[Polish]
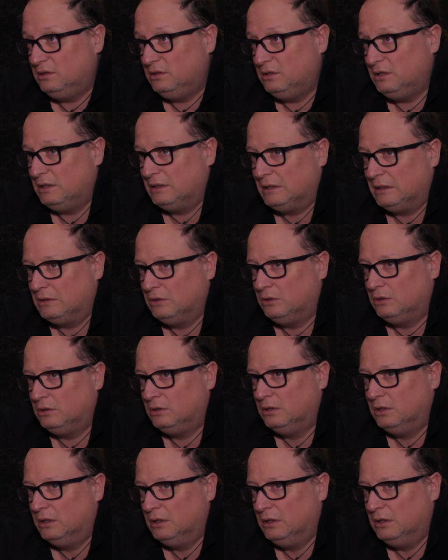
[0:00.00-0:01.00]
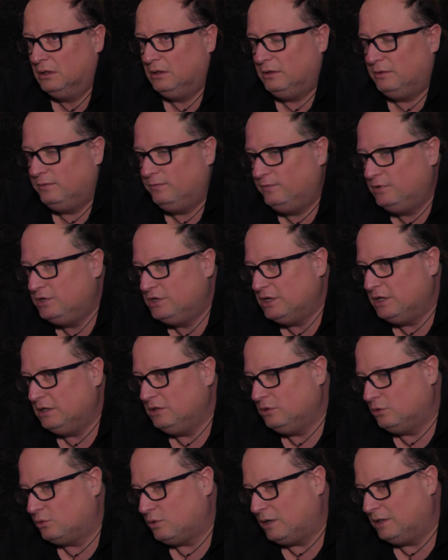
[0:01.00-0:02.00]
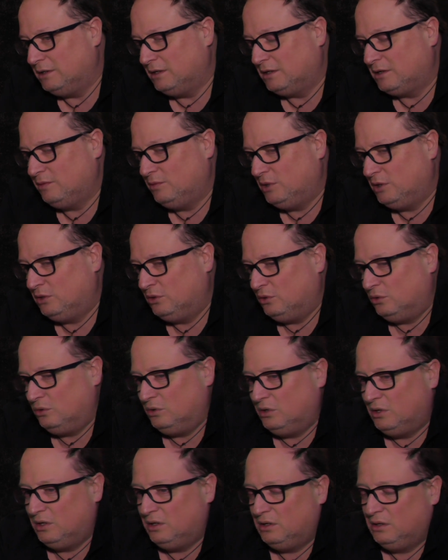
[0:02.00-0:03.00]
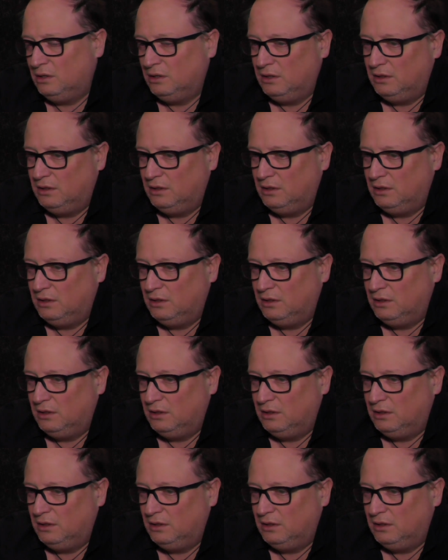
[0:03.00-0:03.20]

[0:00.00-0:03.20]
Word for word: Dlatego widzieli dokładnie, jakie będą e,